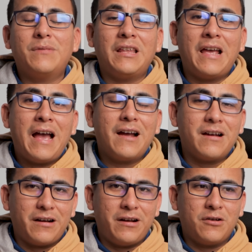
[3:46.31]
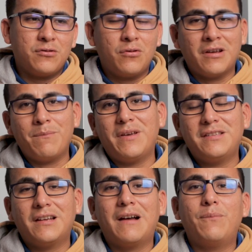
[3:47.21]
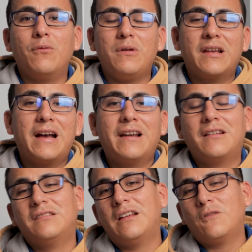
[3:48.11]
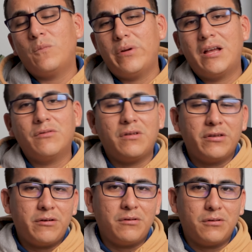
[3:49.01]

te hagan creer eso que empiecen a publicar que están recuperando dinero y